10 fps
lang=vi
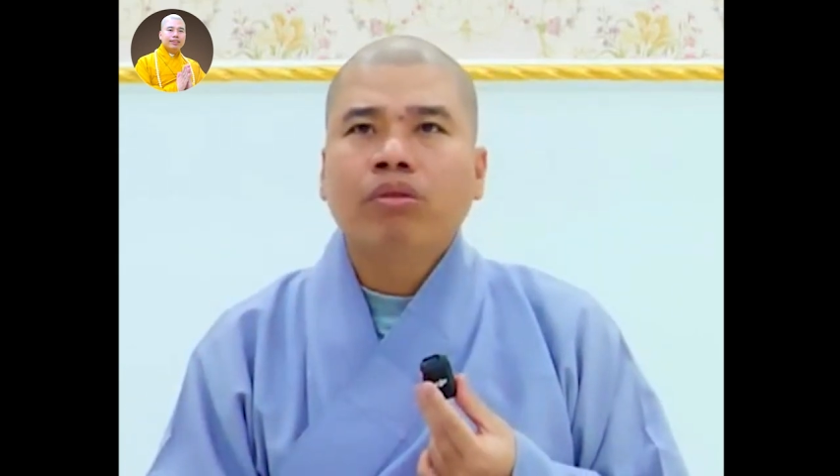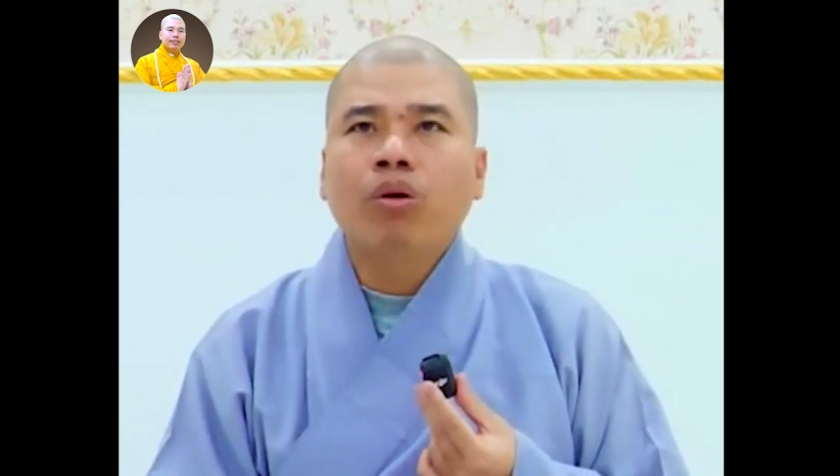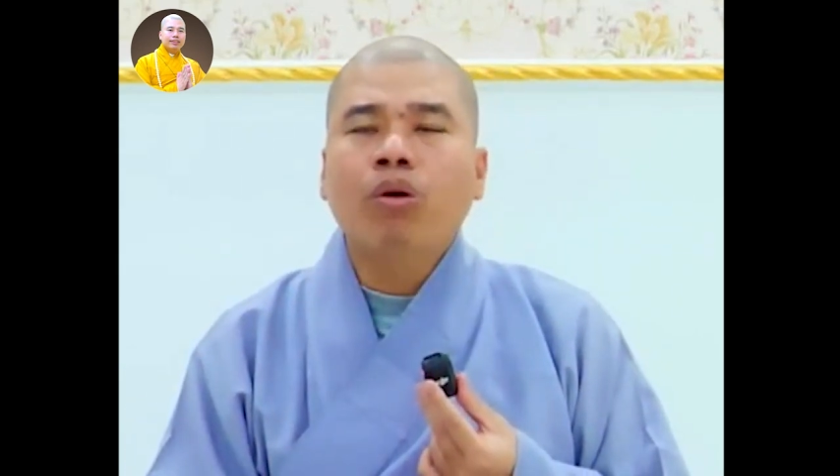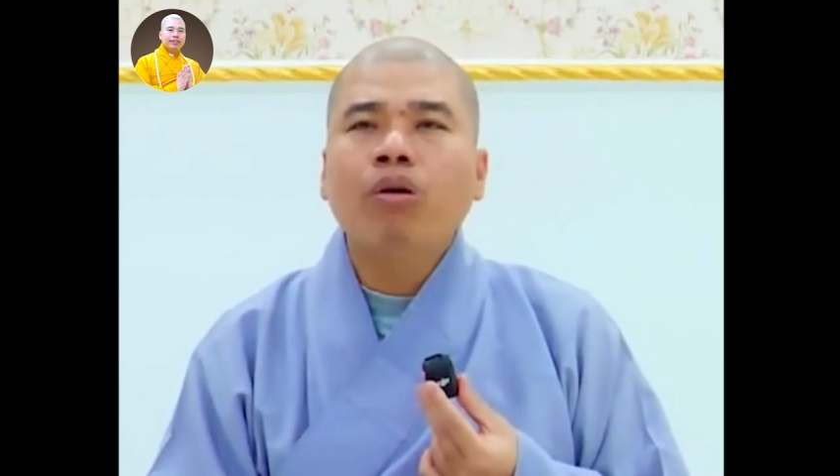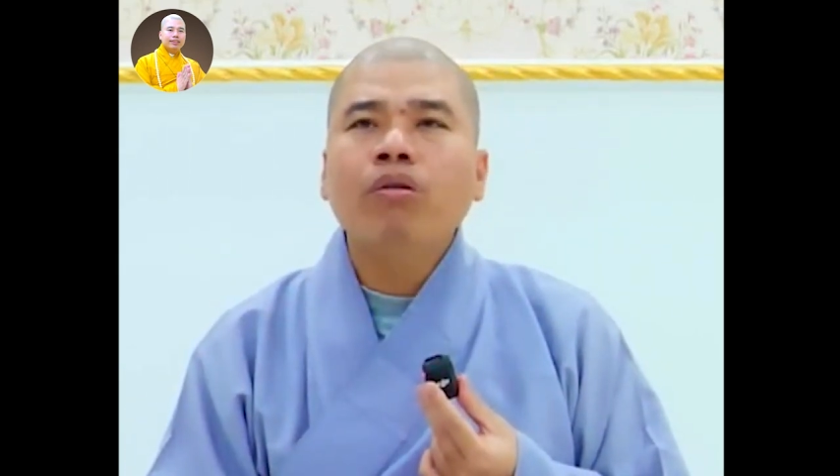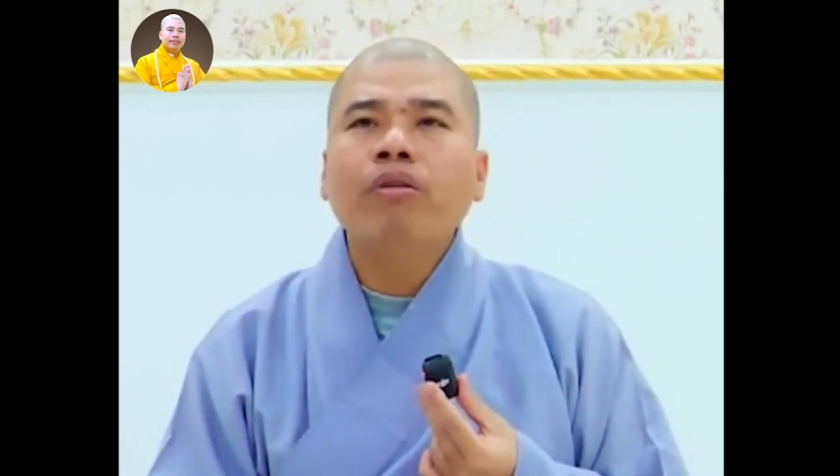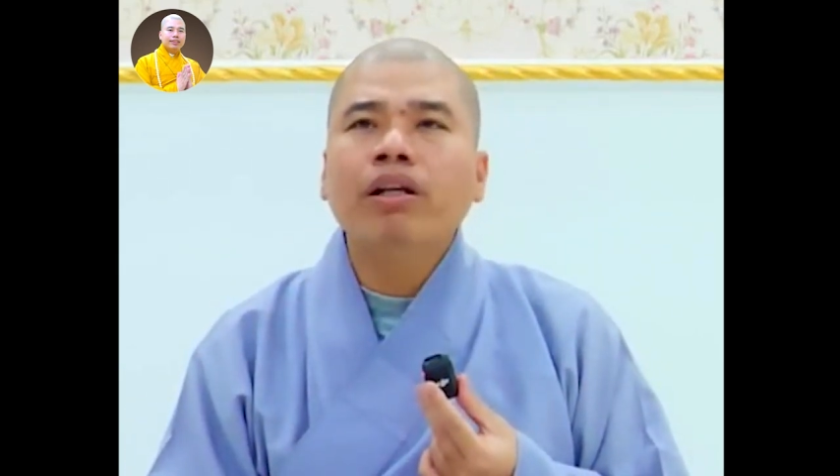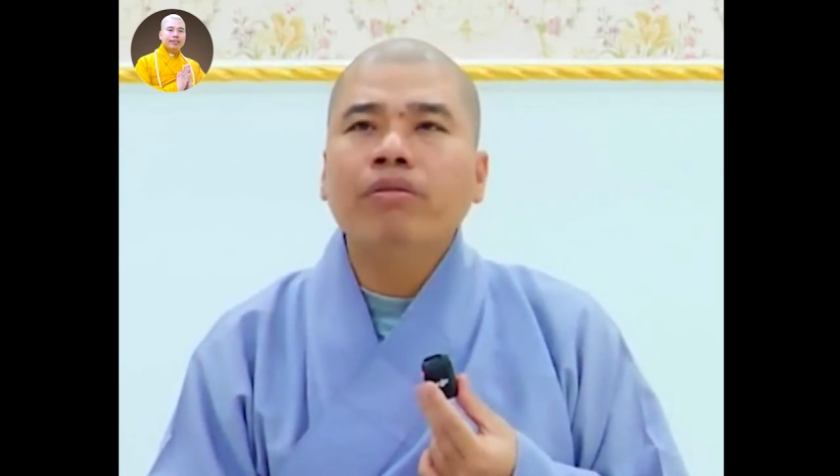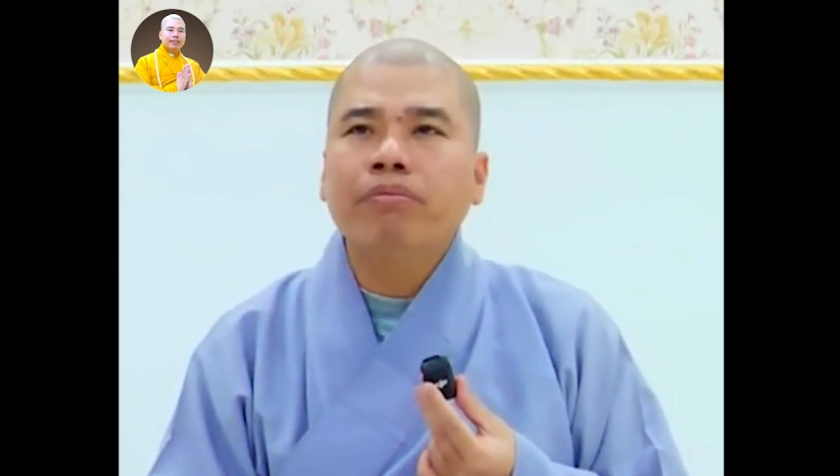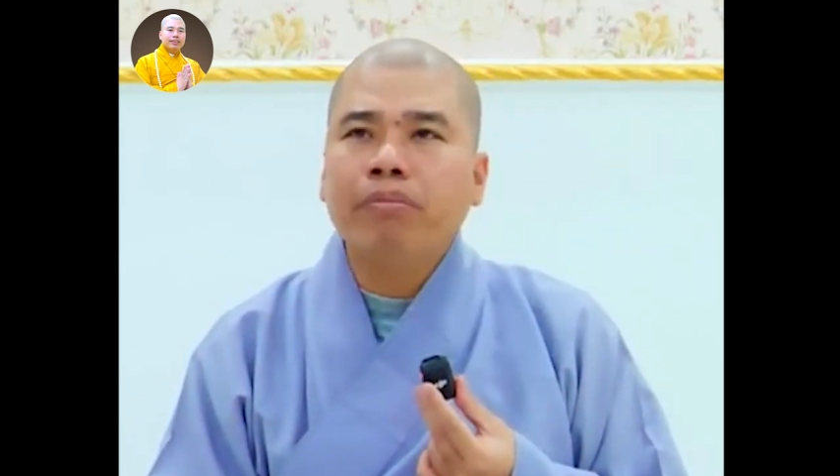của
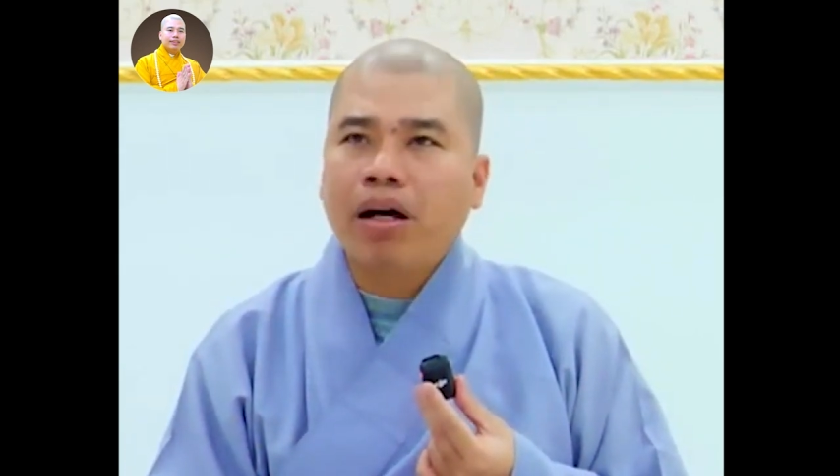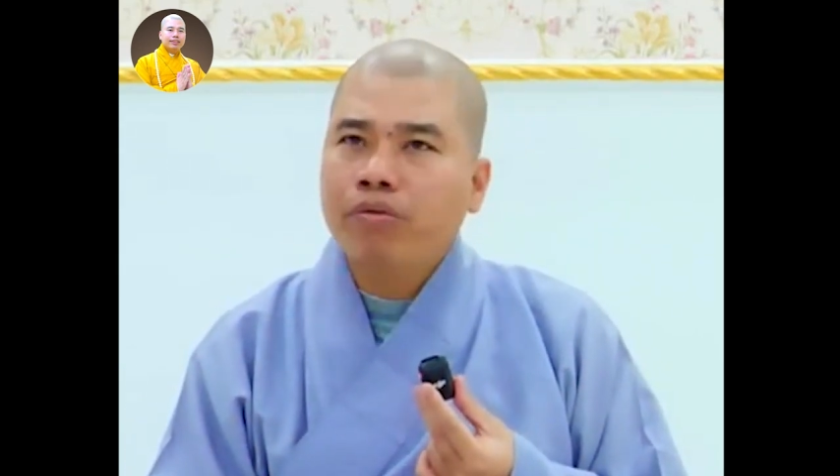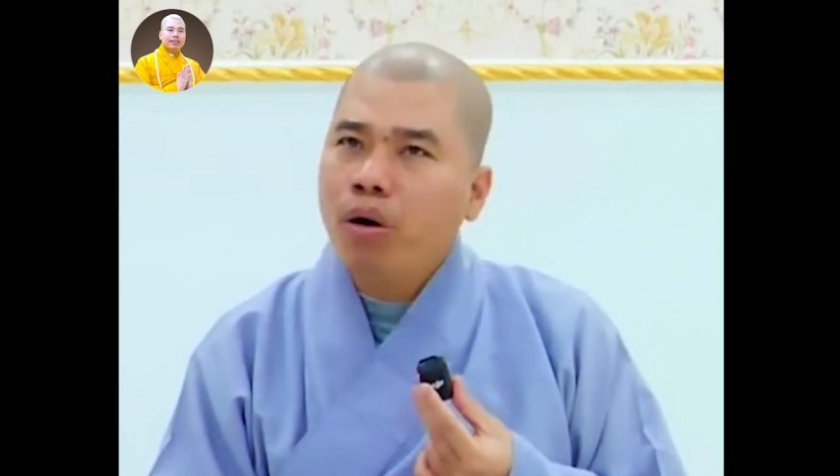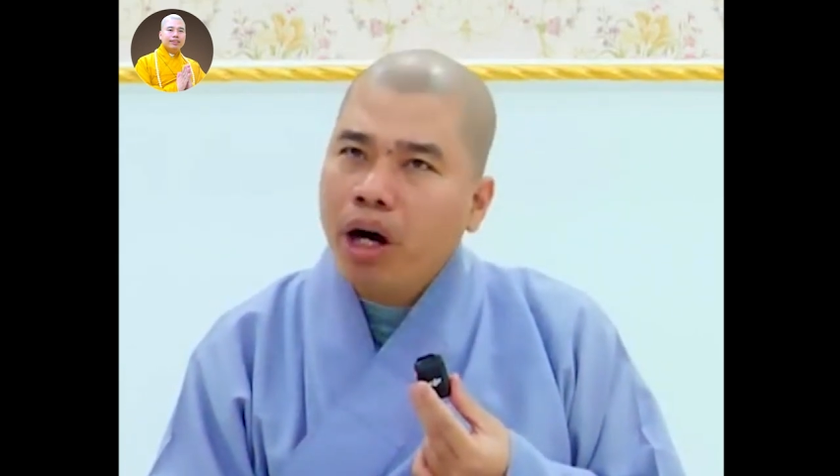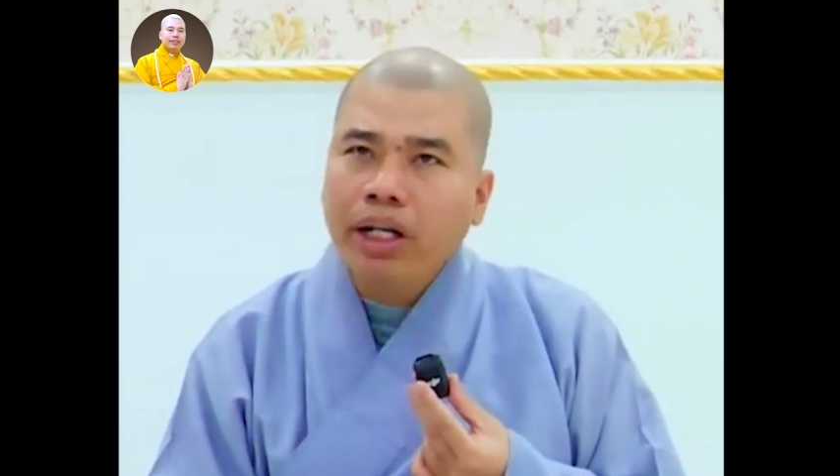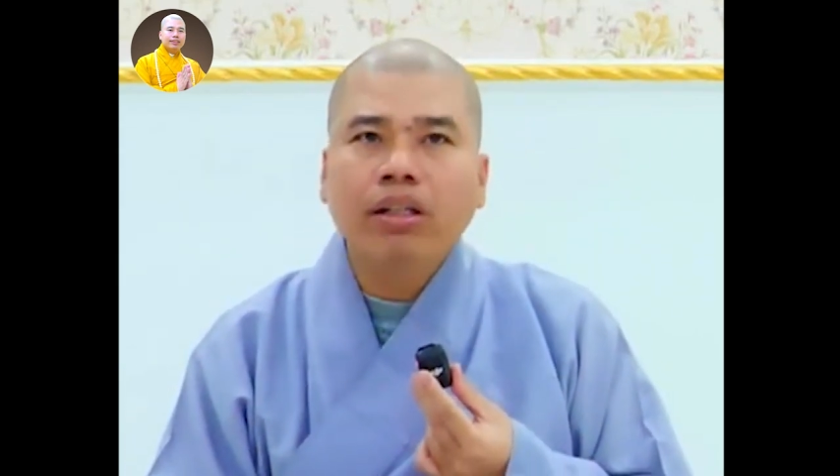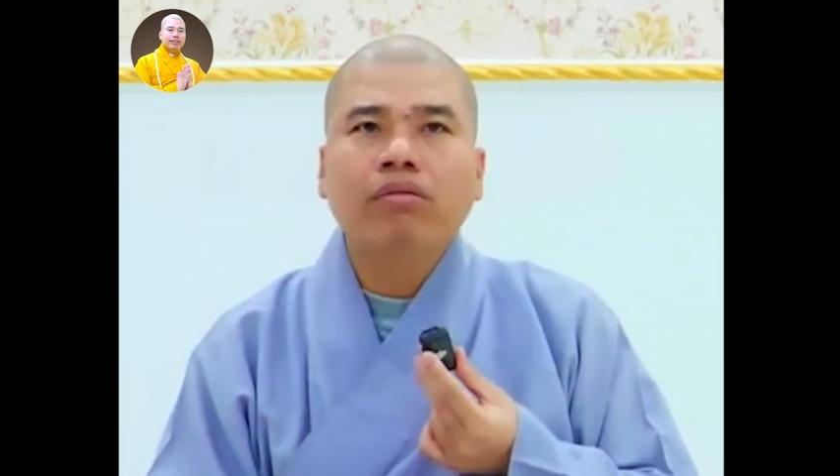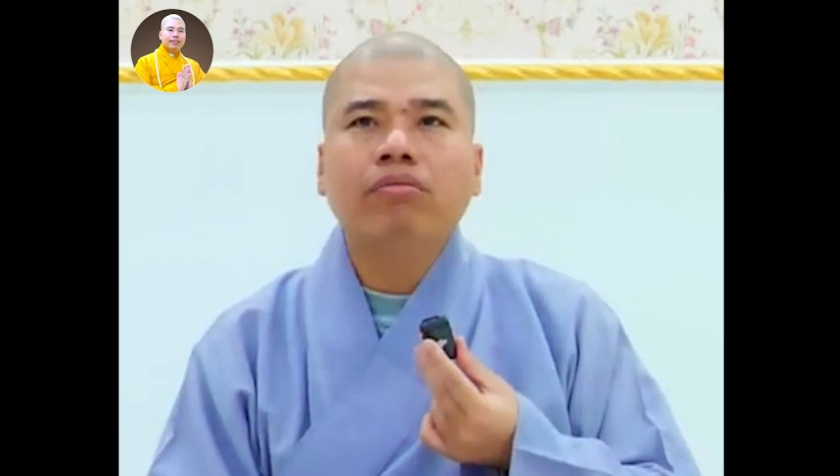về mặt vô hình.